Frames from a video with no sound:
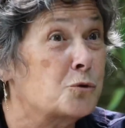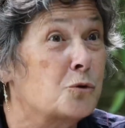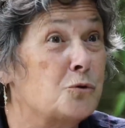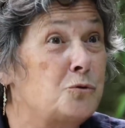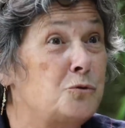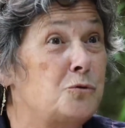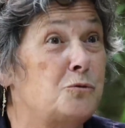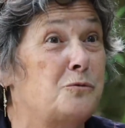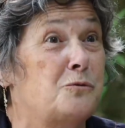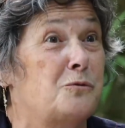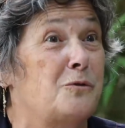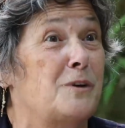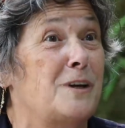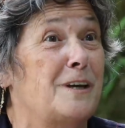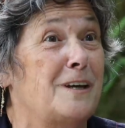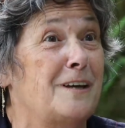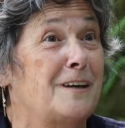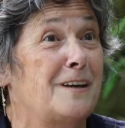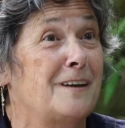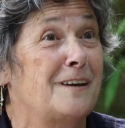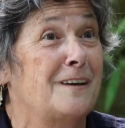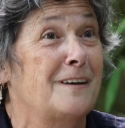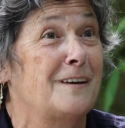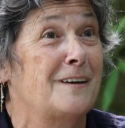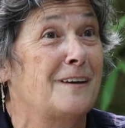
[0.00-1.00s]
ce que tu fais,
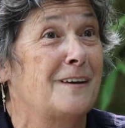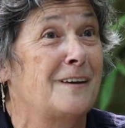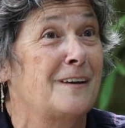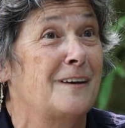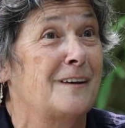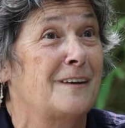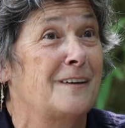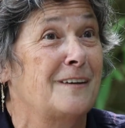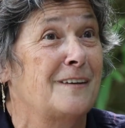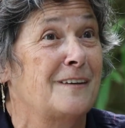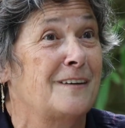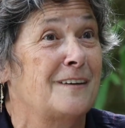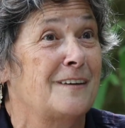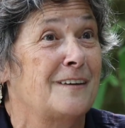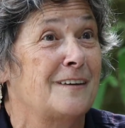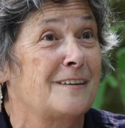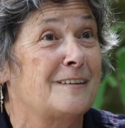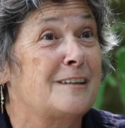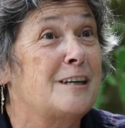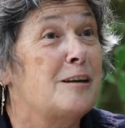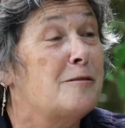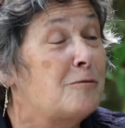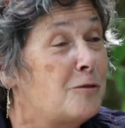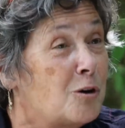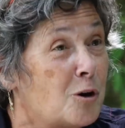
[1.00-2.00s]

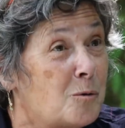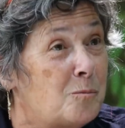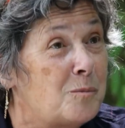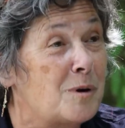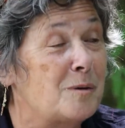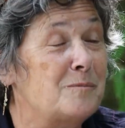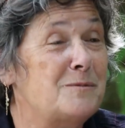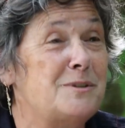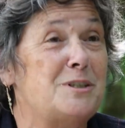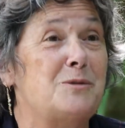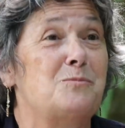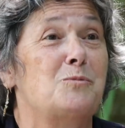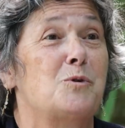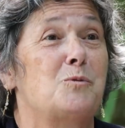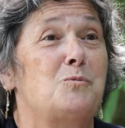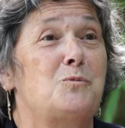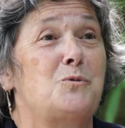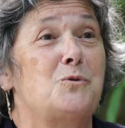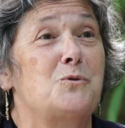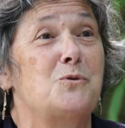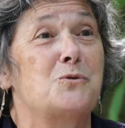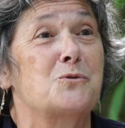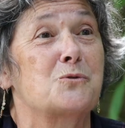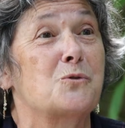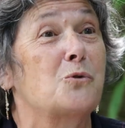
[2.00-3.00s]
développe un petit peu
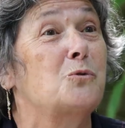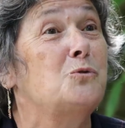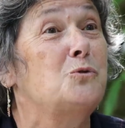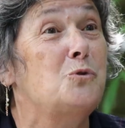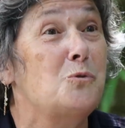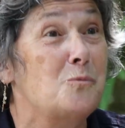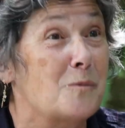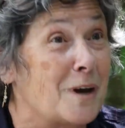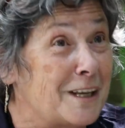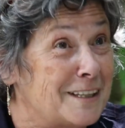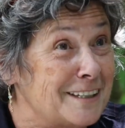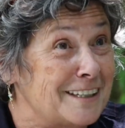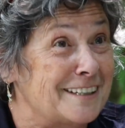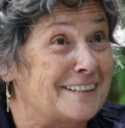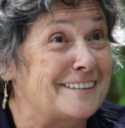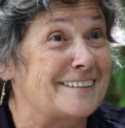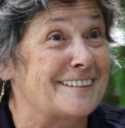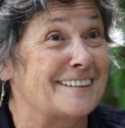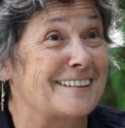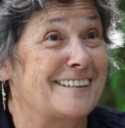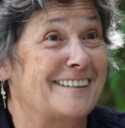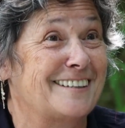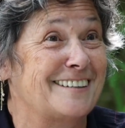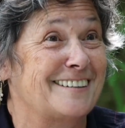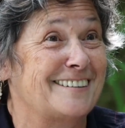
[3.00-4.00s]
plus ton
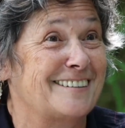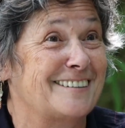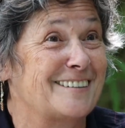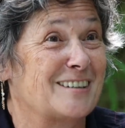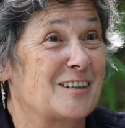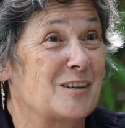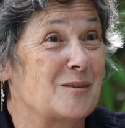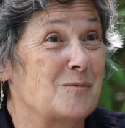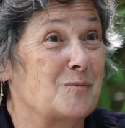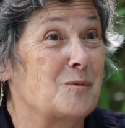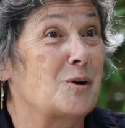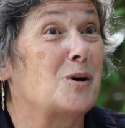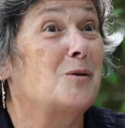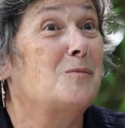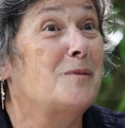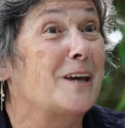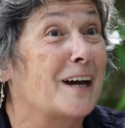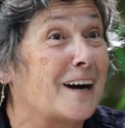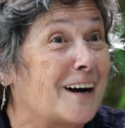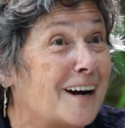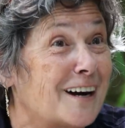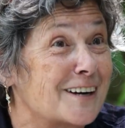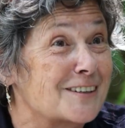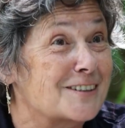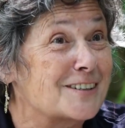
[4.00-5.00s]
humanité,
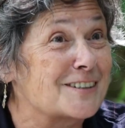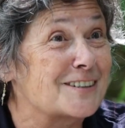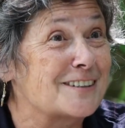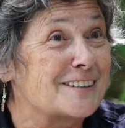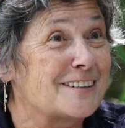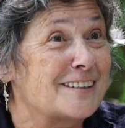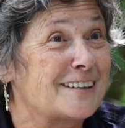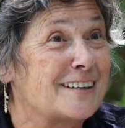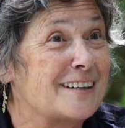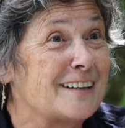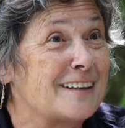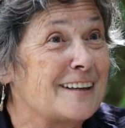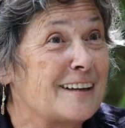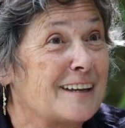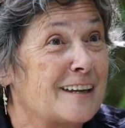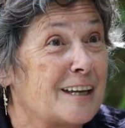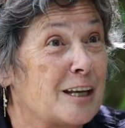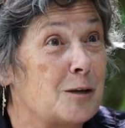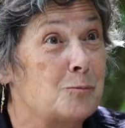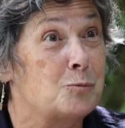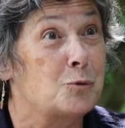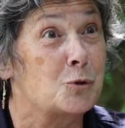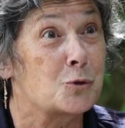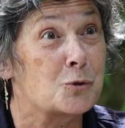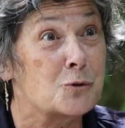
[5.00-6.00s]
première H.
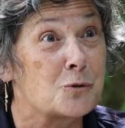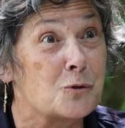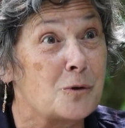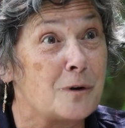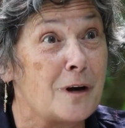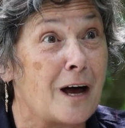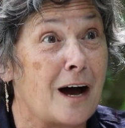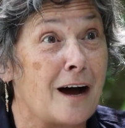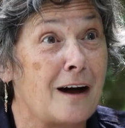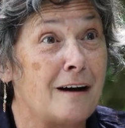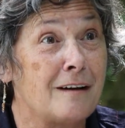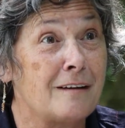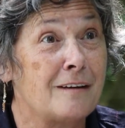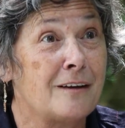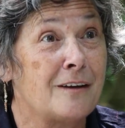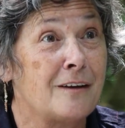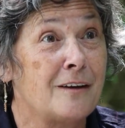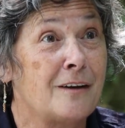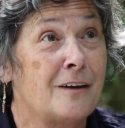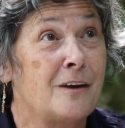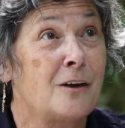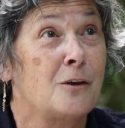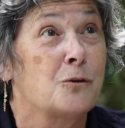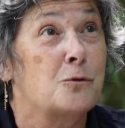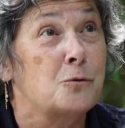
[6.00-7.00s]
Et pour cela,
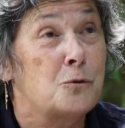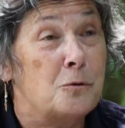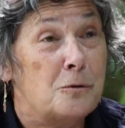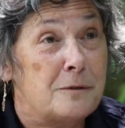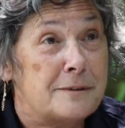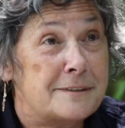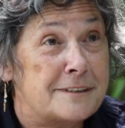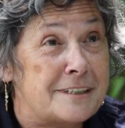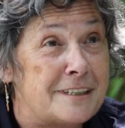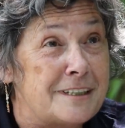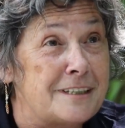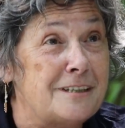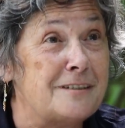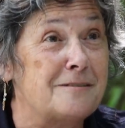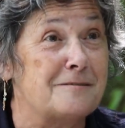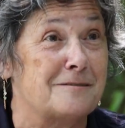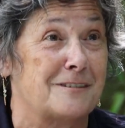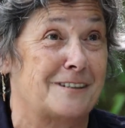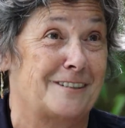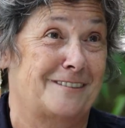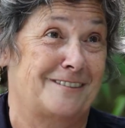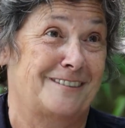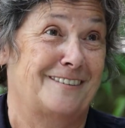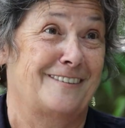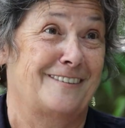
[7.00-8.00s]

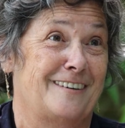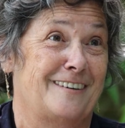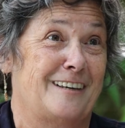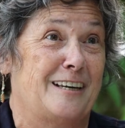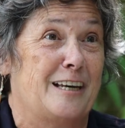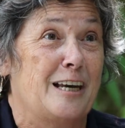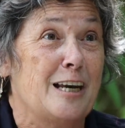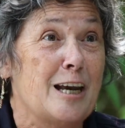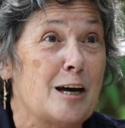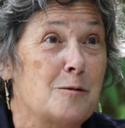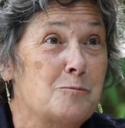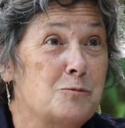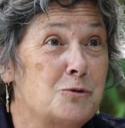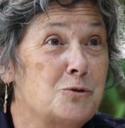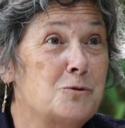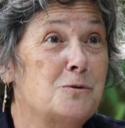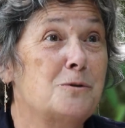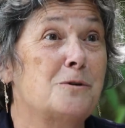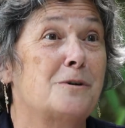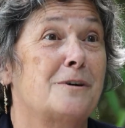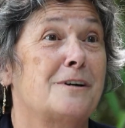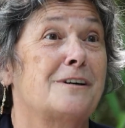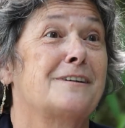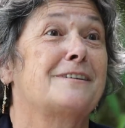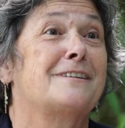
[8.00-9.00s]
cultive,
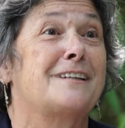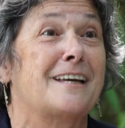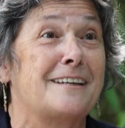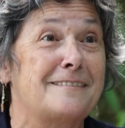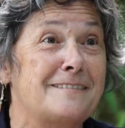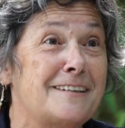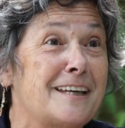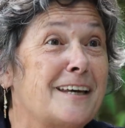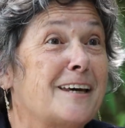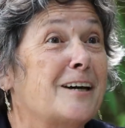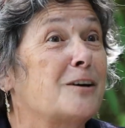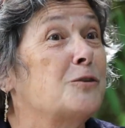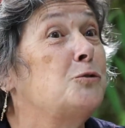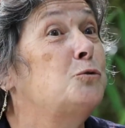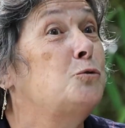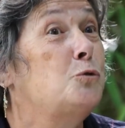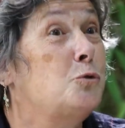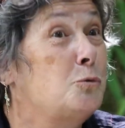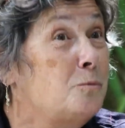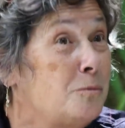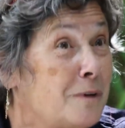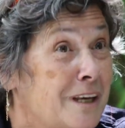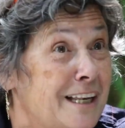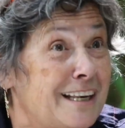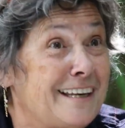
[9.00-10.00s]
laboure ta terre
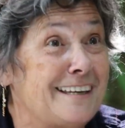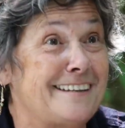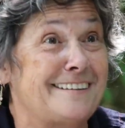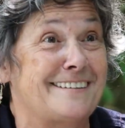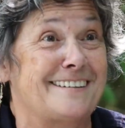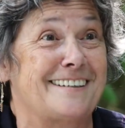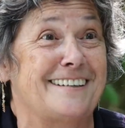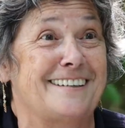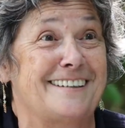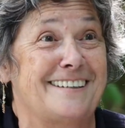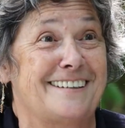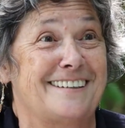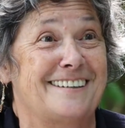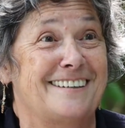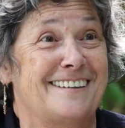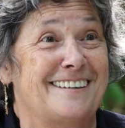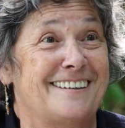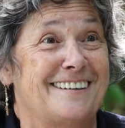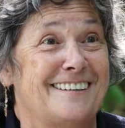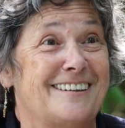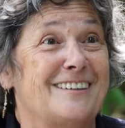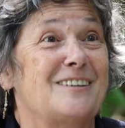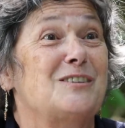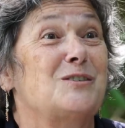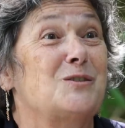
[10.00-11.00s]
d'humilité.
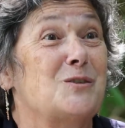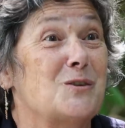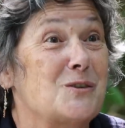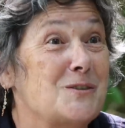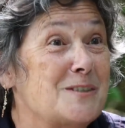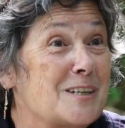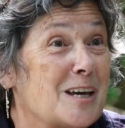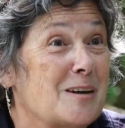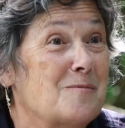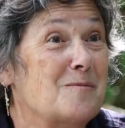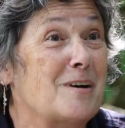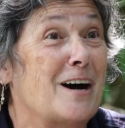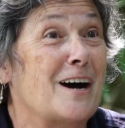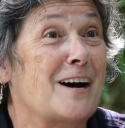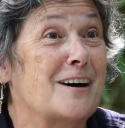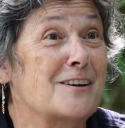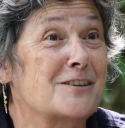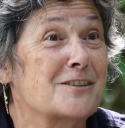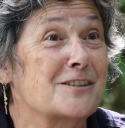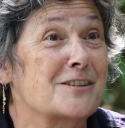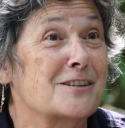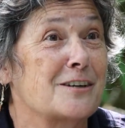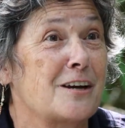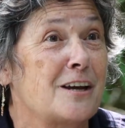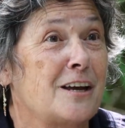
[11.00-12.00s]
Deuxième
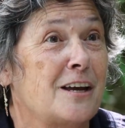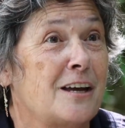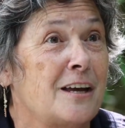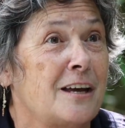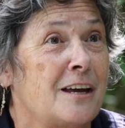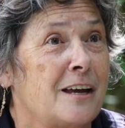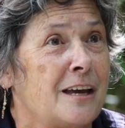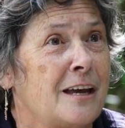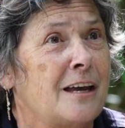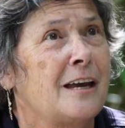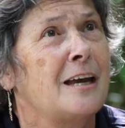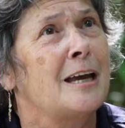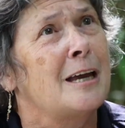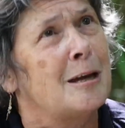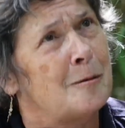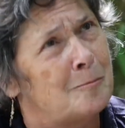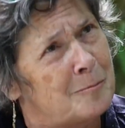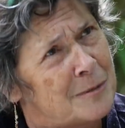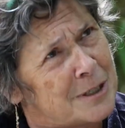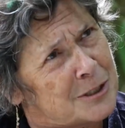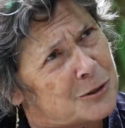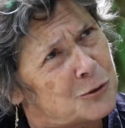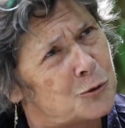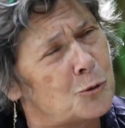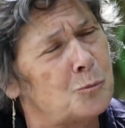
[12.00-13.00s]
H.
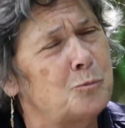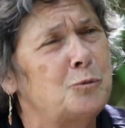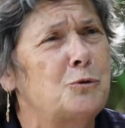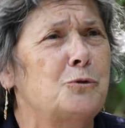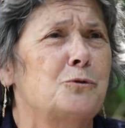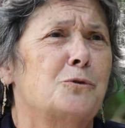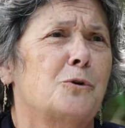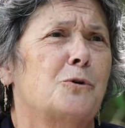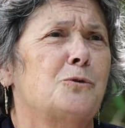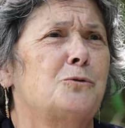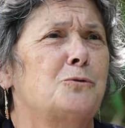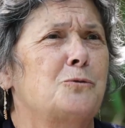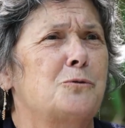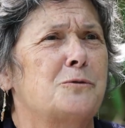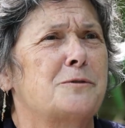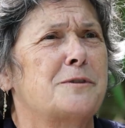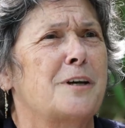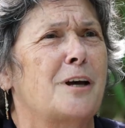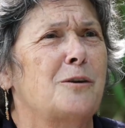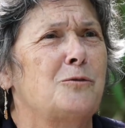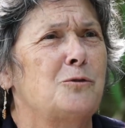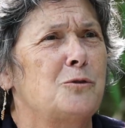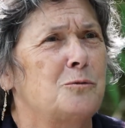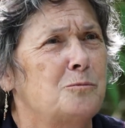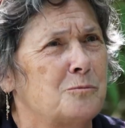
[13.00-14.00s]
Mais saupoudre tout
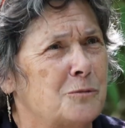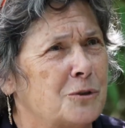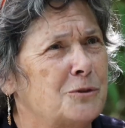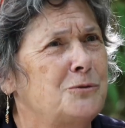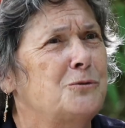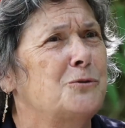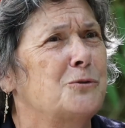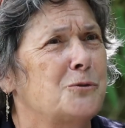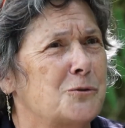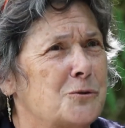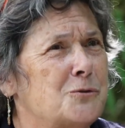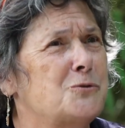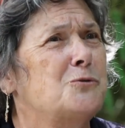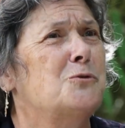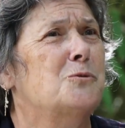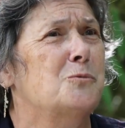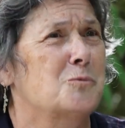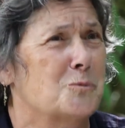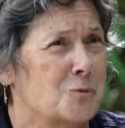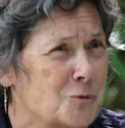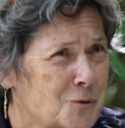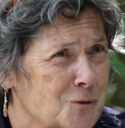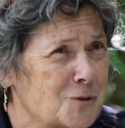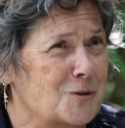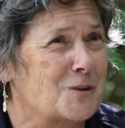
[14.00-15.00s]
ça d'une bonne dose
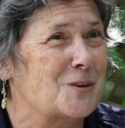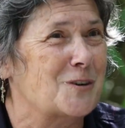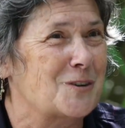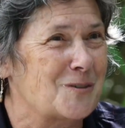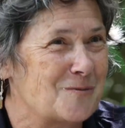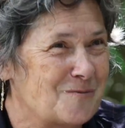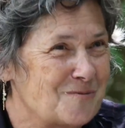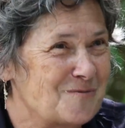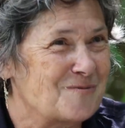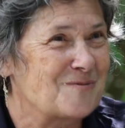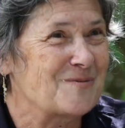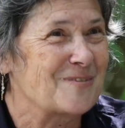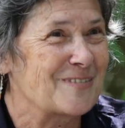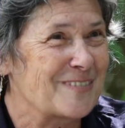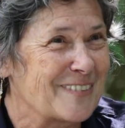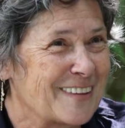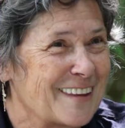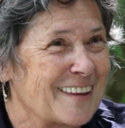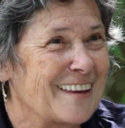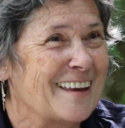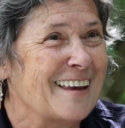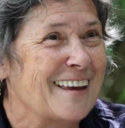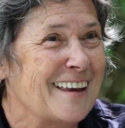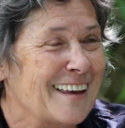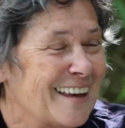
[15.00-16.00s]
d'humour.
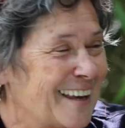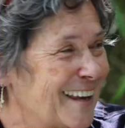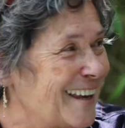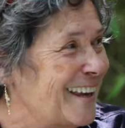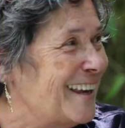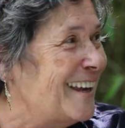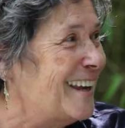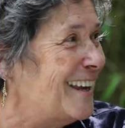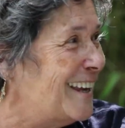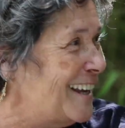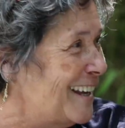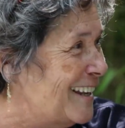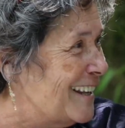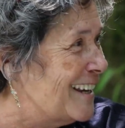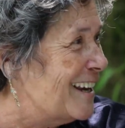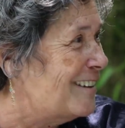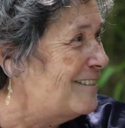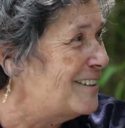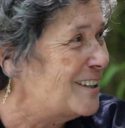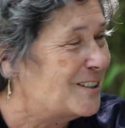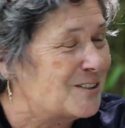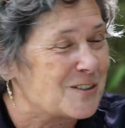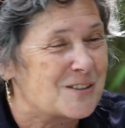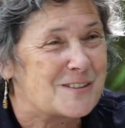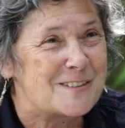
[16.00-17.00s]
Et il
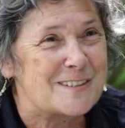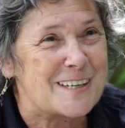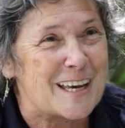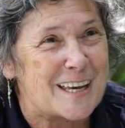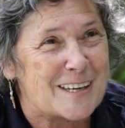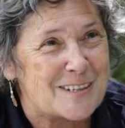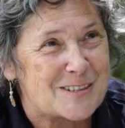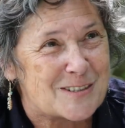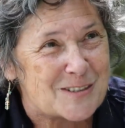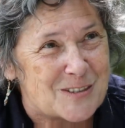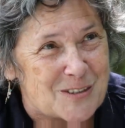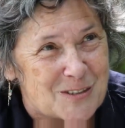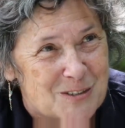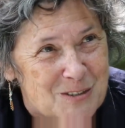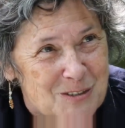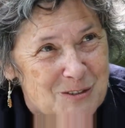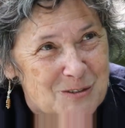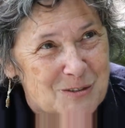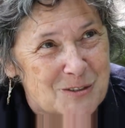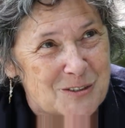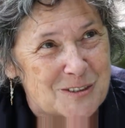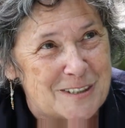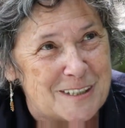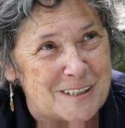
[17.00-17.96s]
n'avait de cesse que de nous